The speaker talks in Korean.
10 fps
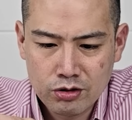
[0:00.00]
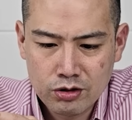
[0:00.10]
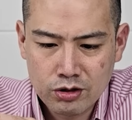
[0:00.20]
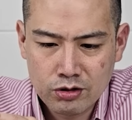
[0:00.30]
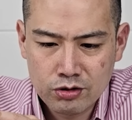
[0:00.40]

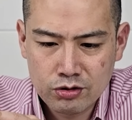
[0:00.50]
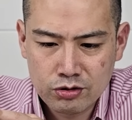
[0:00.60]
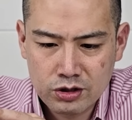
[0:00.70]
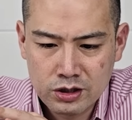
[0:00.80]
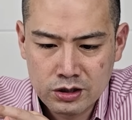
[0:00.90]
어
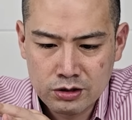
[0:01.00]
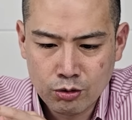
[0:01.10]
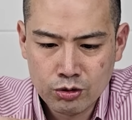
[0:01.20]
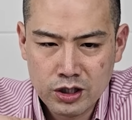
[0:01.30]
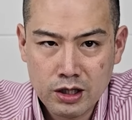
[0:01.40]
그
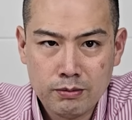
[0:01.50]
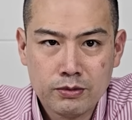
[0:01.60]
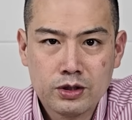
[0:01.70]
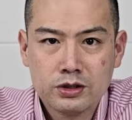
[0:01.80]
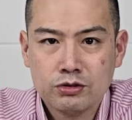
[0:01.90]
ODM
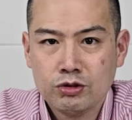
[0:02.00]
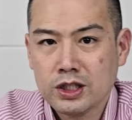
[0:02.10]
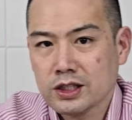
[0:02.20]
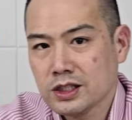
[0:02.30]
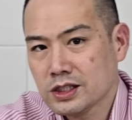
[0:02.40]

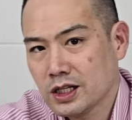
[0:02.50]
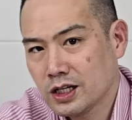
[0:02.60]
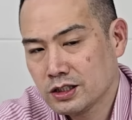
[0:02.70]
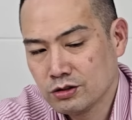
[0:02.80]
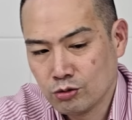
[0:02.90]
위탁
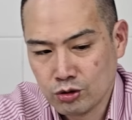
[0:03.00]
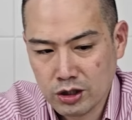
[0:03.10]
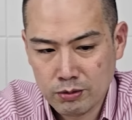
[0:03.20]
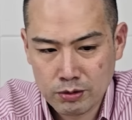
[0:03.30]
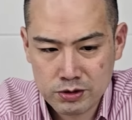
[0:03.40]
생산하는
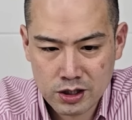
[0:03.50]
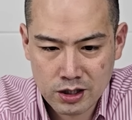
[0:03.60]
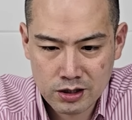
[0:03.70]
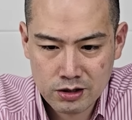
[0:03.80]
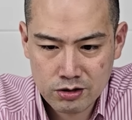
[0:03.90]
ODM
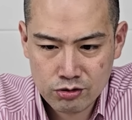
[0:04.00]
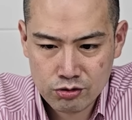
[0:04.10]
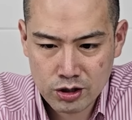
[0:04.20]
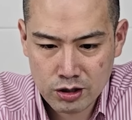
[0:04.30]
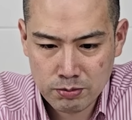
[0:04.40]
업체가
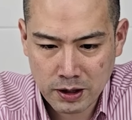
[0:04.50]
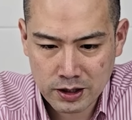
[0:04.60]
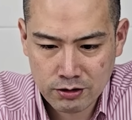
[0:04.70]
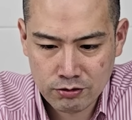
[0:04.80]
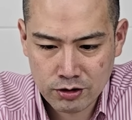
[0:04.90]
수혜를
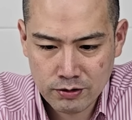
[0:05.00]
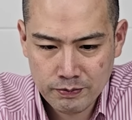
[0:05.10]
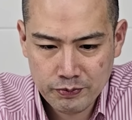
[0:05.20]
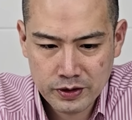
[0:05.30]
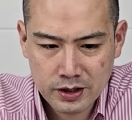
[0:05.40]
받았고요.
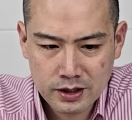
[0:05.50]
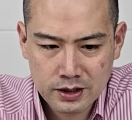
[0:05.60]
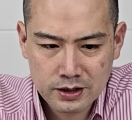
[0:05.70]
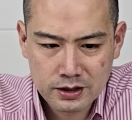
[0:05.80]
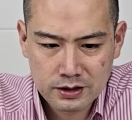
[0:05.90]

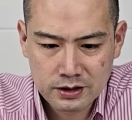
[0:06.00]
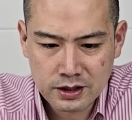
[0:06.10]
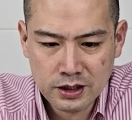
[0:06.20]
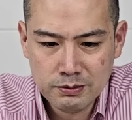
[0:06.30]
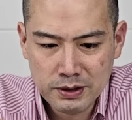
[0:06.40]

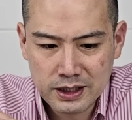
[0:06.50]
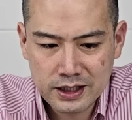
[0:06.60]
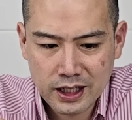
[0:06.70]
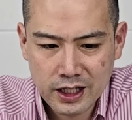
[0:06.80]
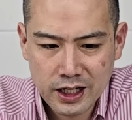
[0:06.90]
그
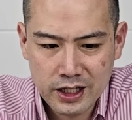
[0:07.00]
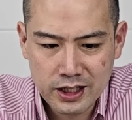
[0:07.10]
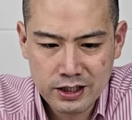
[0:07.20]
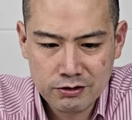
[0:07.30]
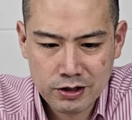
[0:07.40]
밑단에
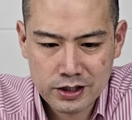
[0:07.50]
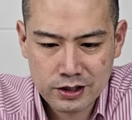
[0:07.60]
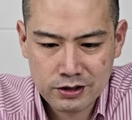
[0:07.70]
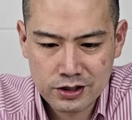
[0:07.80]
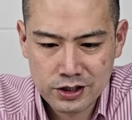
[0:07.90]
있는
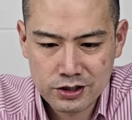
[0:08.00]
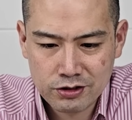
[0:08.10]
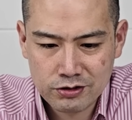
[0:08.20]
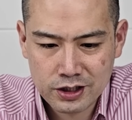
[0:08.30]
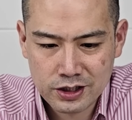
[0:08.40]
회사들
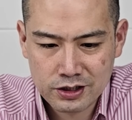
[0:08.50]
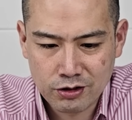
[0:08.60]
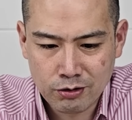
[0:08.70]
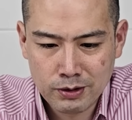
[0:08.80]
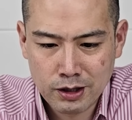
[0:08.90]
실적은 사실
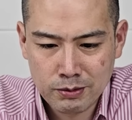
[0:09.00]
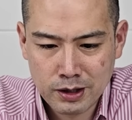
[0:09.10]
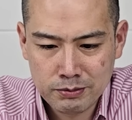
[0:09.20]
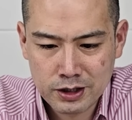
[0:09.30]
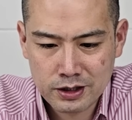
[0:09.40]

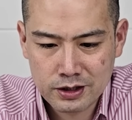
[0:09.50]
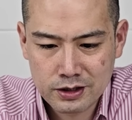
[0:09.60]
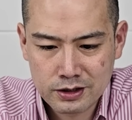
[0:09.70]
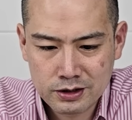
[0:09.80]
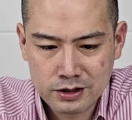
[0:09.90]
어마어마합니다.
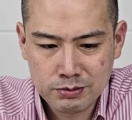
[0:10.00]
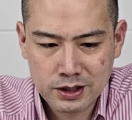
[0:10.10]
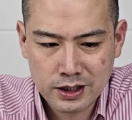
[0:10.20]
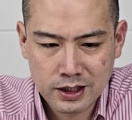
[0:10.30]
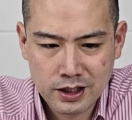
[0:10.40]
그
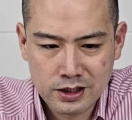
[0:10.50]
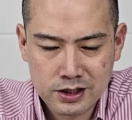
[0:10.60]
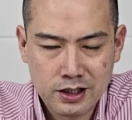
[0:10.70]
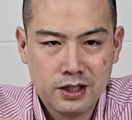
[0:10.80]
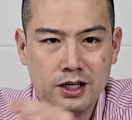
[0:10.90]
밑단에
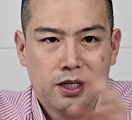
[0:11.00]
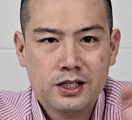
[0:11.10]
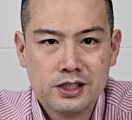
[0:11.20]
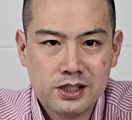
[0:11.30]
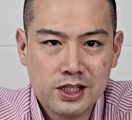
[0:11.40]
이제
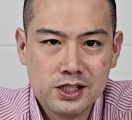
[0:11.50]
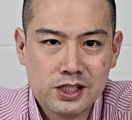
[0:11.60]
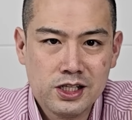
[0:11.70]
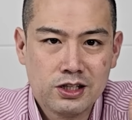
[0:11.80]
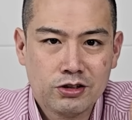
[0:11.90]

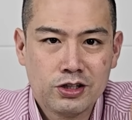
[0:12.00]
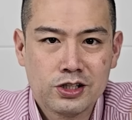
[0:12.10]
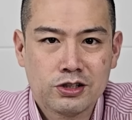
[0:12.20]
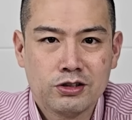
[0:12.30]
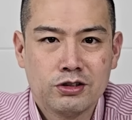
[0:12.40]
CNC
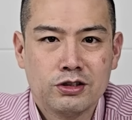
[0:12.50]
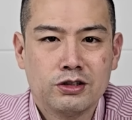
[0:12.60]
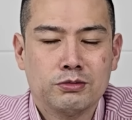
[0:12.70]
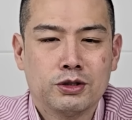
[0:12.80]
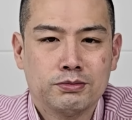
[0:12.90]

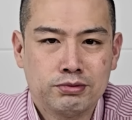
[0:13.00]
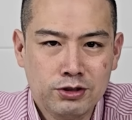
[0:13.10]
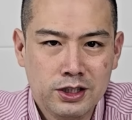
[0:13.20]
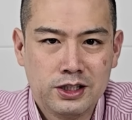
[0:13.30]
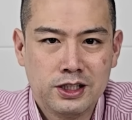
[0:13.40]
인터내셔널, 뭐
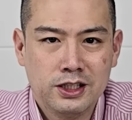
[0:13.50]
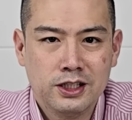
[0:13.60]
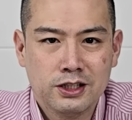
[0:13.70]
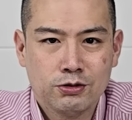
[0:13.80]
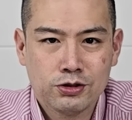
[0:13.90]

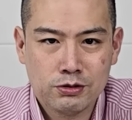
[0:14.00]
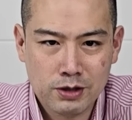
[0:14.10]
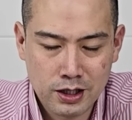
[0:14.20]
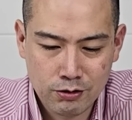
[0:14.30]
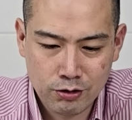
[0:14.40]
VT,
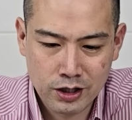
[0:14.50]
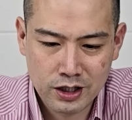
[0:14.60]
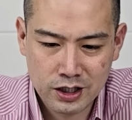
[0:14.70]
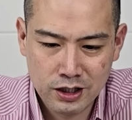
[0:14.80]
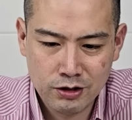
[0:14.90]
코스메카 코리아,
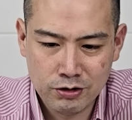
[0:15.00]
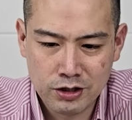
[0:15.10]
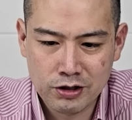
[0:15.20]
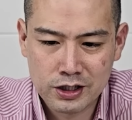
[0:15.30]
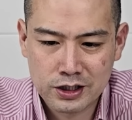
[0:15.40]
클리오
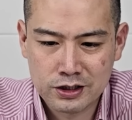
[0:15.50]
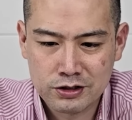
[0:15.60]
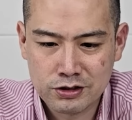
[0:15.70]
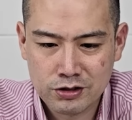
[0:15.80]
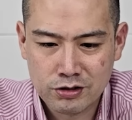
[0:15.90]
이런
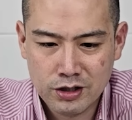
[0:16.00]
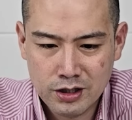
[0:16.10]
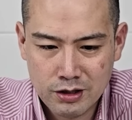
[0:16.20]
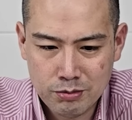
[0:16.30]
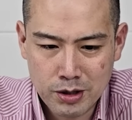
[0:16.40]
회사들은요.
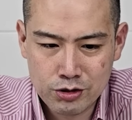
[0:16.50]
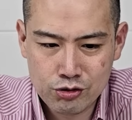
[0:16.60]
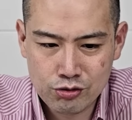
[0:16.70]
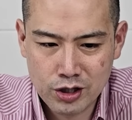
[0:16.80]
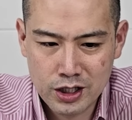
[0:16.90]

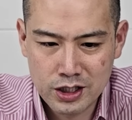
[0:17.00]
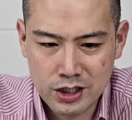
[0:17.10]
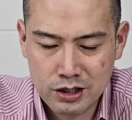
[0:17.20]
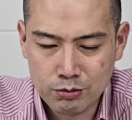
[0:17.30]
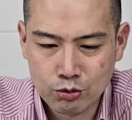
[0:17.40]
매출과
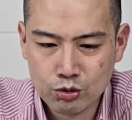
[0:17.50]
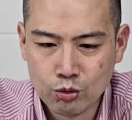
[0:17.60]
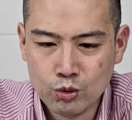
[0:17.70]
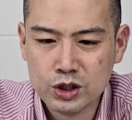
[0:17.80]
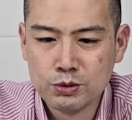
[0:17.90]
이익이 모두
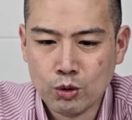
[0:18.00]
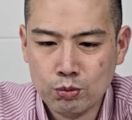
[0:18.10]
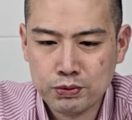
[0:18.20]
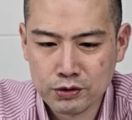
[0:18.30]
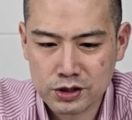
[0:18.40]

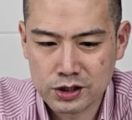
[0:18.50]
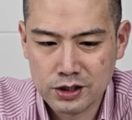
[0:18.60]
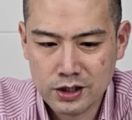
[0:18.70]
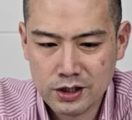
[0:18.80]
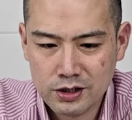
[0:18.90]
55%씩
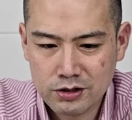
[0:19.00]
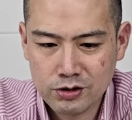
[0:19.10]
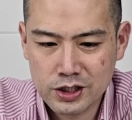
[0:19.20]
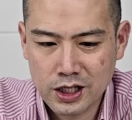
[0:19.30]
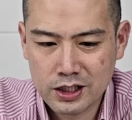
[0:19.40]

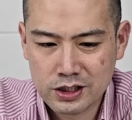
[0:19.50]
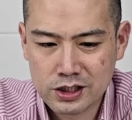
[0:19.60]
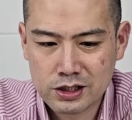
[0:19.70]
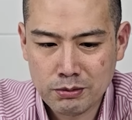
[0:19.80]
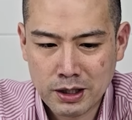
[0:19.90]
성장하는
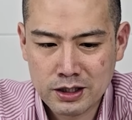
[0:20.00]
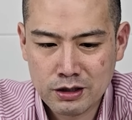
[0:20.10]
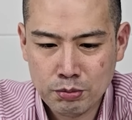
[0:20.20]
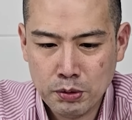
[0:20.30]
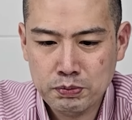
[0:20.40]
진짜 말
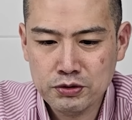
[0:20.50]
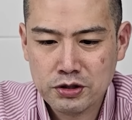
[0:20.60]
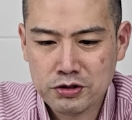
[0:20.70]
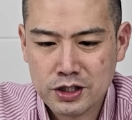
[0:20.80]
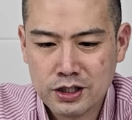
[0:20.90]
그대로 폭풍
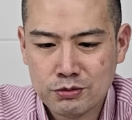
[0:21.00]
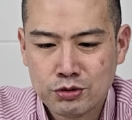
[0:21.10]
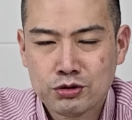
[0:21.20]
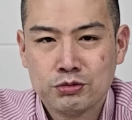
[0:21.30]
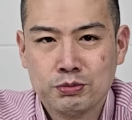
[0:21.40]
성장하는
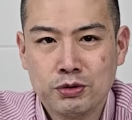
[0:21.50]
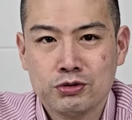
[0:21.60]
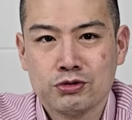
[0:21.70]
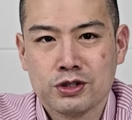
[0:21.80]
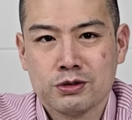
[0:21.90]
모습을
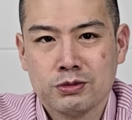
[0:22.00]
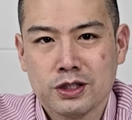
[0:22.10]
보여주고 있습니다.